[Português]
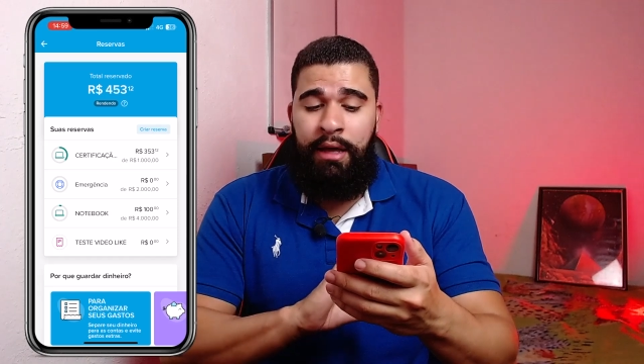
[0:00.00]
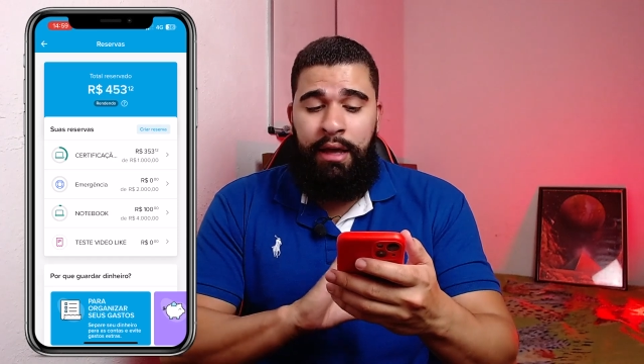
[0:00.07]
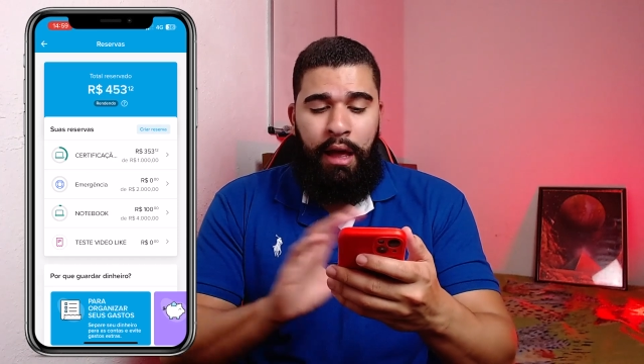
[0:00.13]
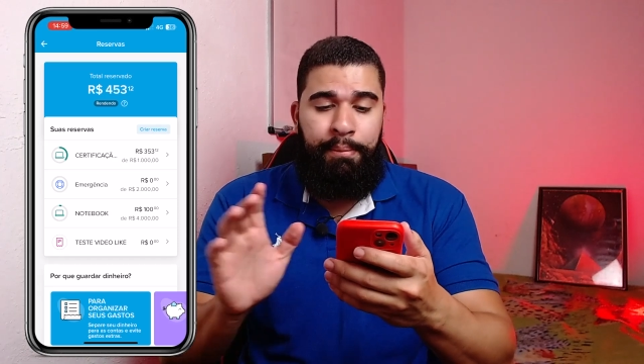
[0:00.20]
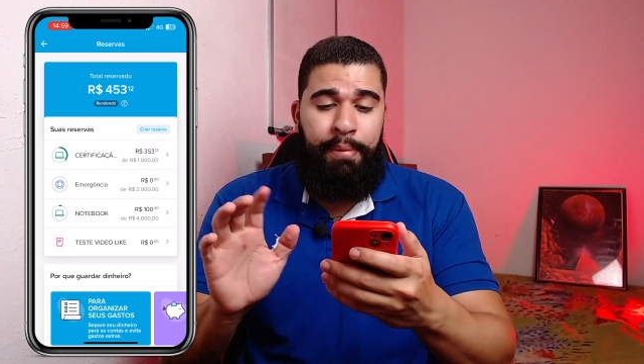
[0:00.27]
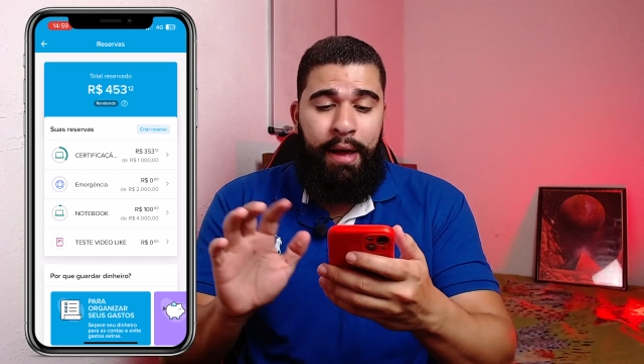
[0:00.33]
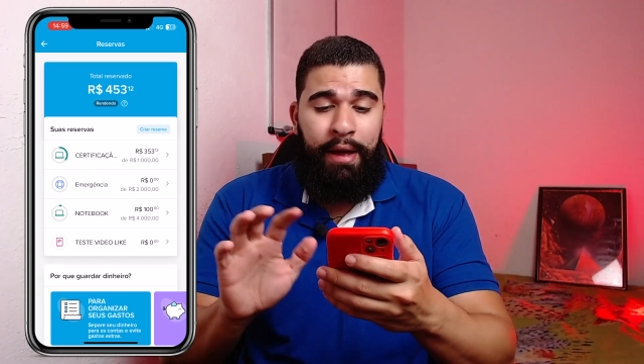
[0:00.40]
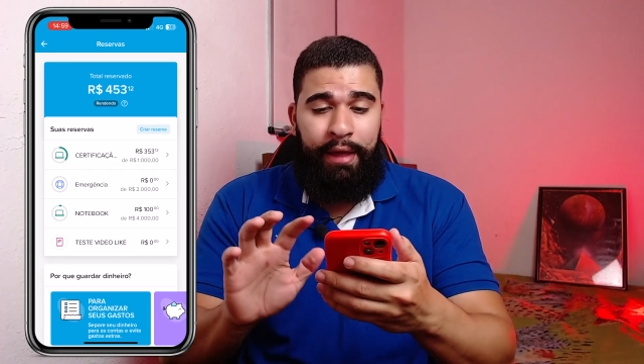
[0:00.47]

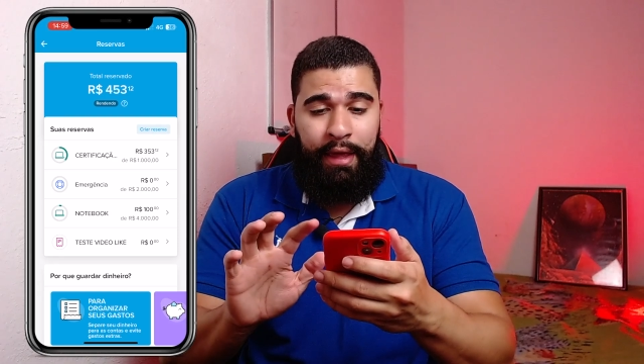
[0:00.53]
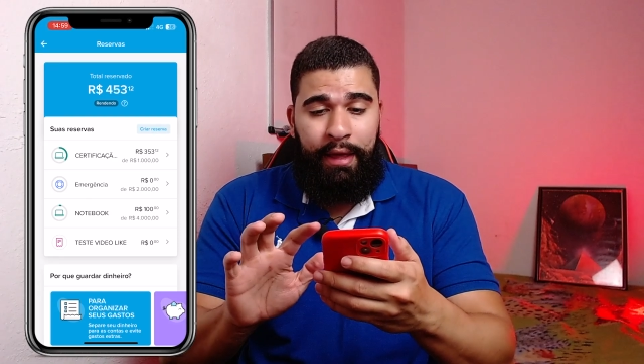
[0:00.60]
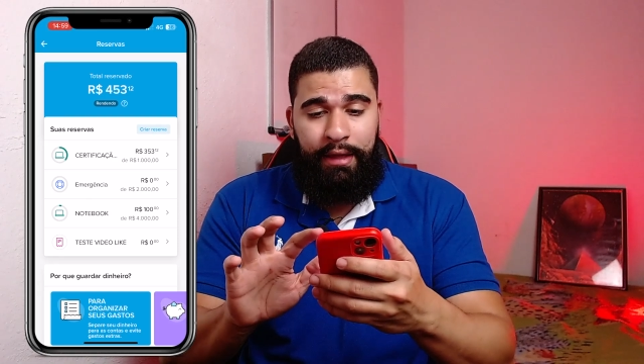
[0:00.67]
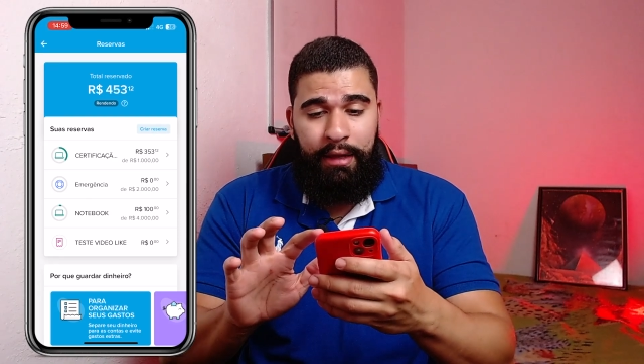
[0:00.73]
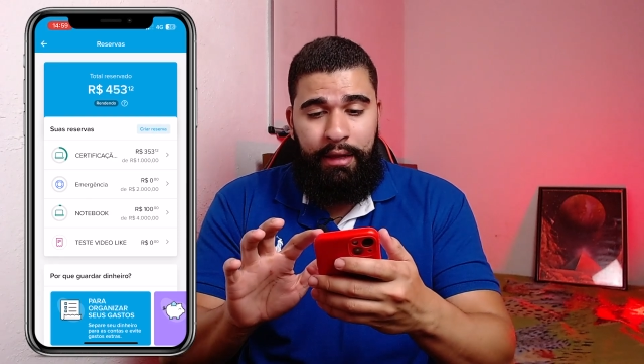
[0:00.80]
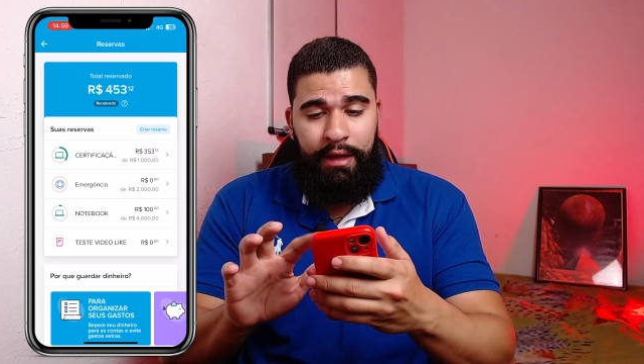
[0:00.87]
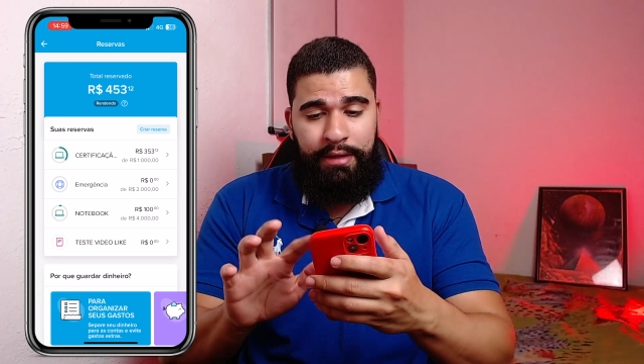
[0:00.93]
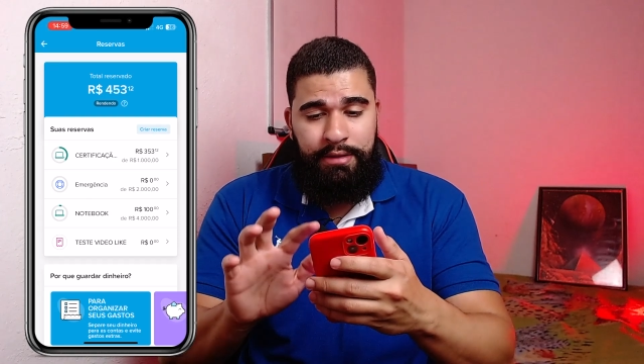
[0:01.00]
apaguei
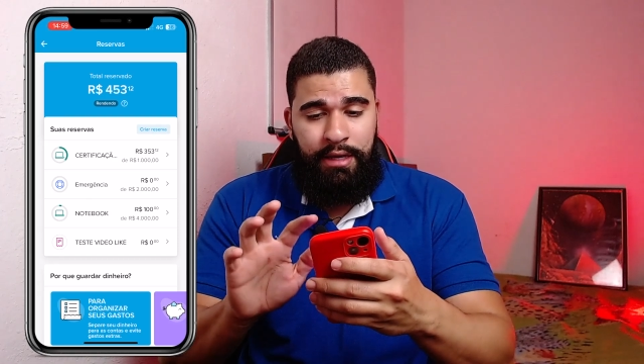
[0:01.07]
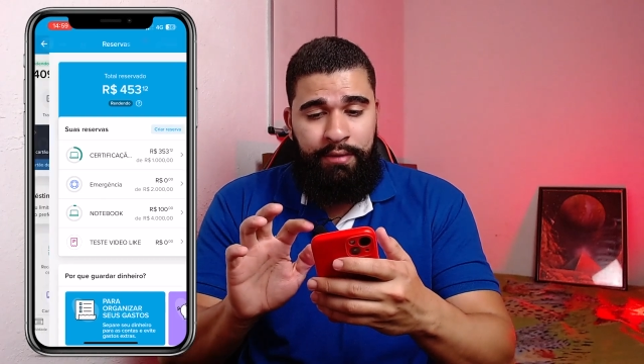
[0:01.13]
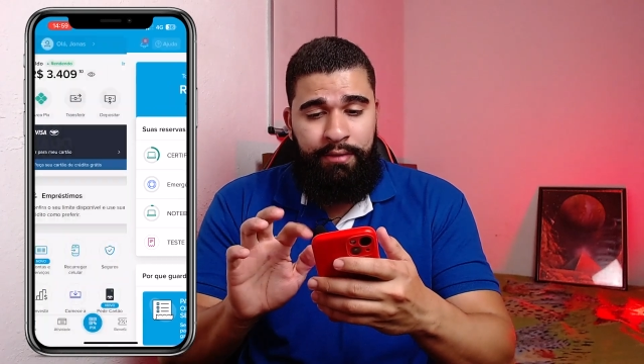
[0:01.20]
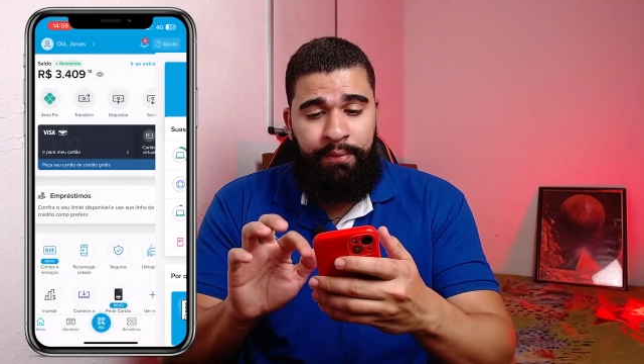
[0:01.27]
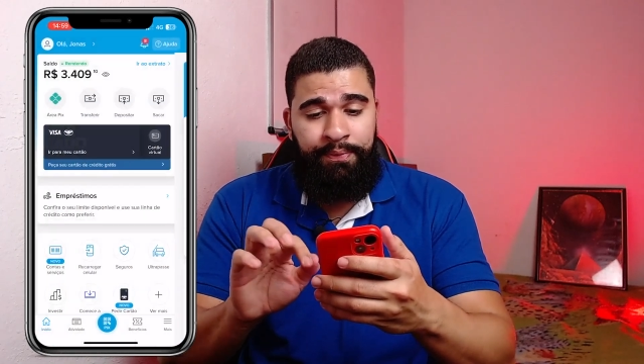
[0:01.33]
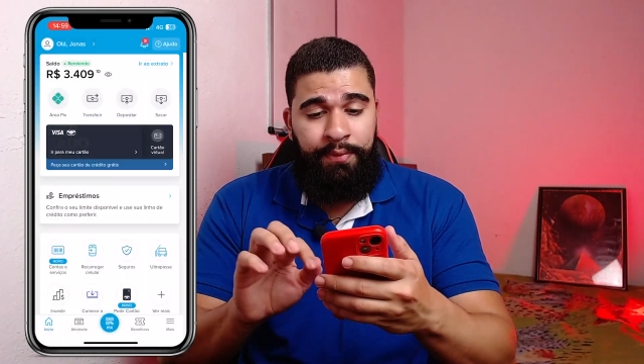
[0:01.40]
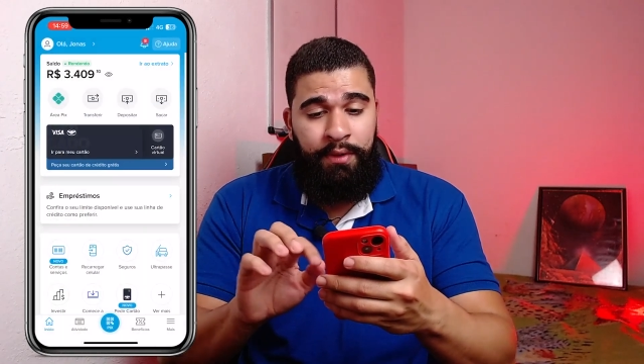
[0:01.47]
aquela reserva